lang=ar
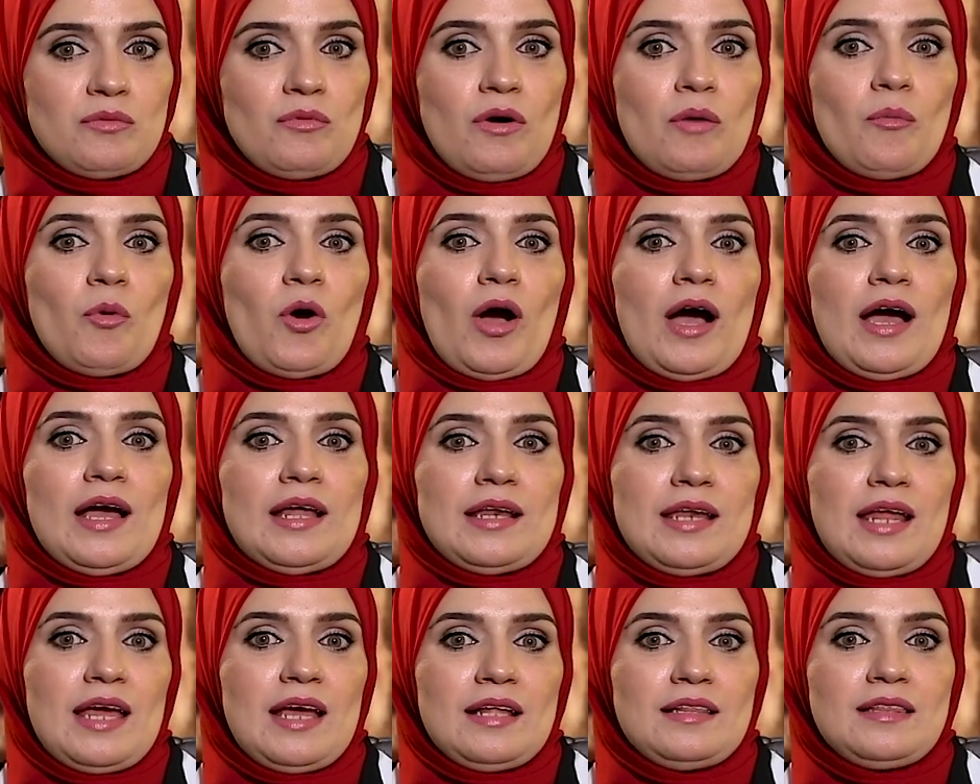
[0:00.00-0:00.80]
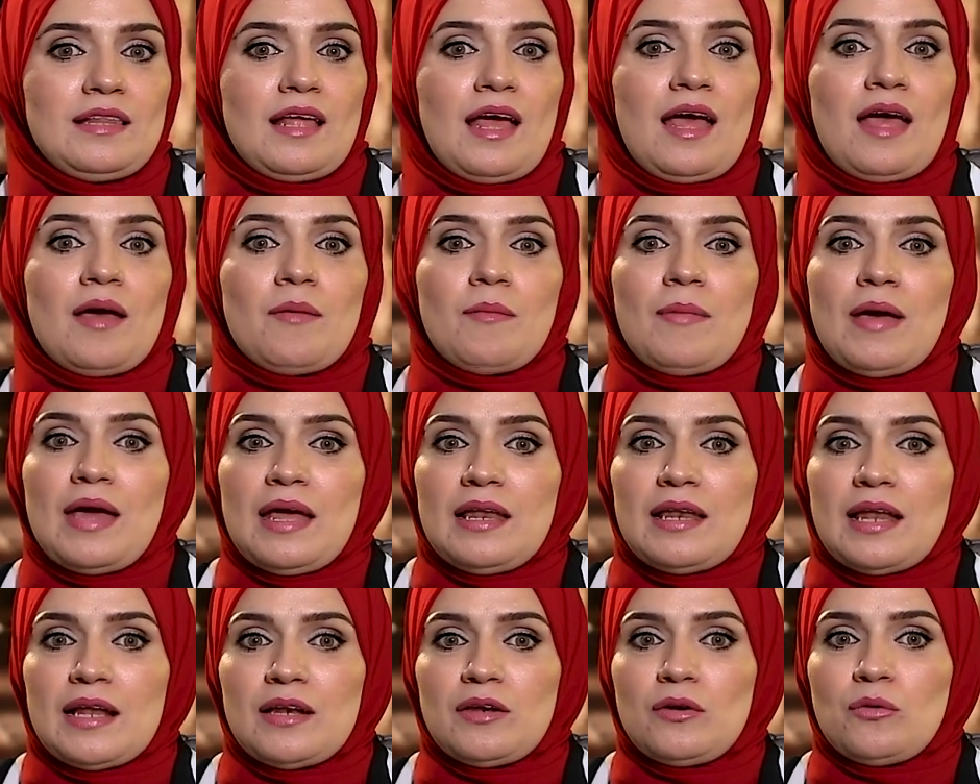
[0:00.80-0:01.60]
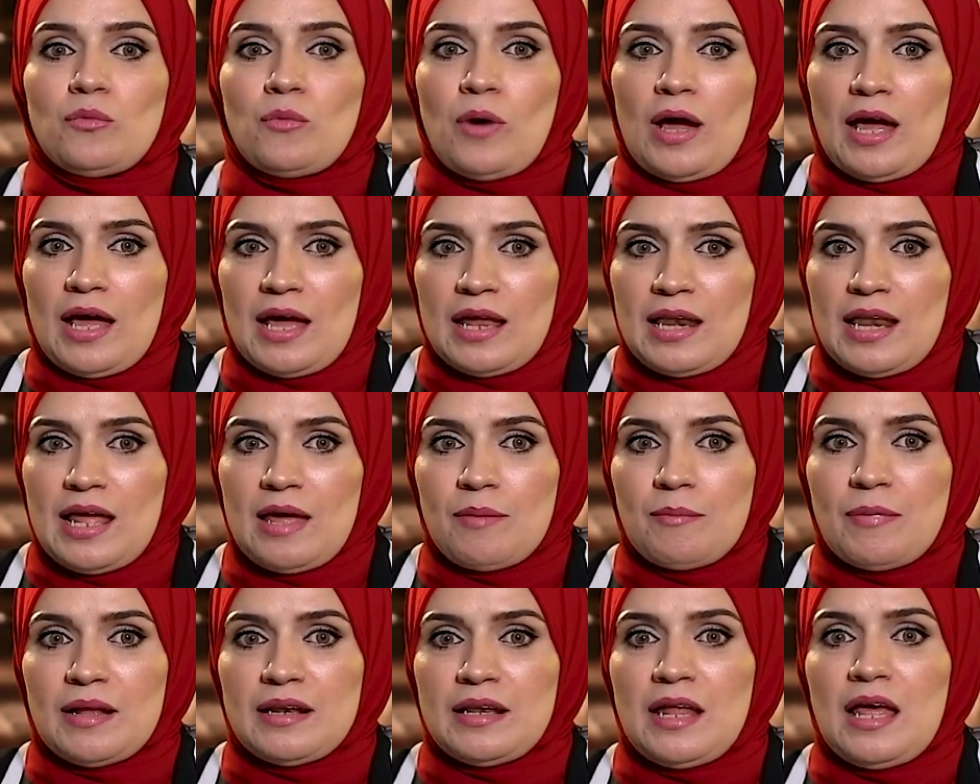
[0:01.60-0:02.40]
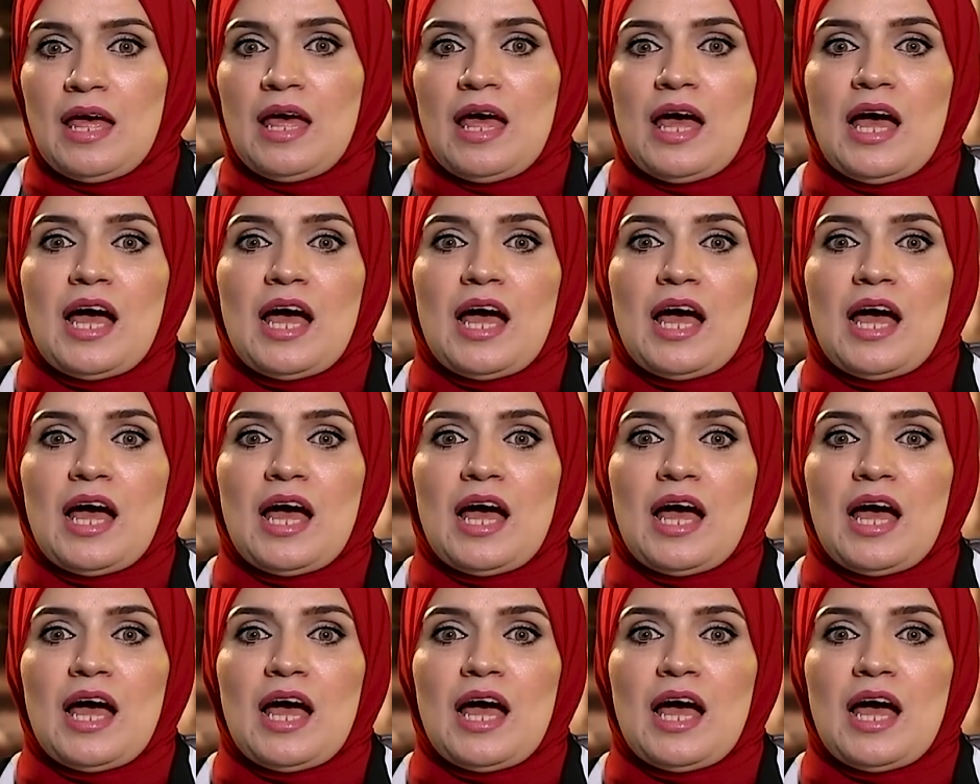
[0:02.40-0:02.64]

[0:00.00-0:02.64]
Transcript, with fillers: ومعاناه امالا والاما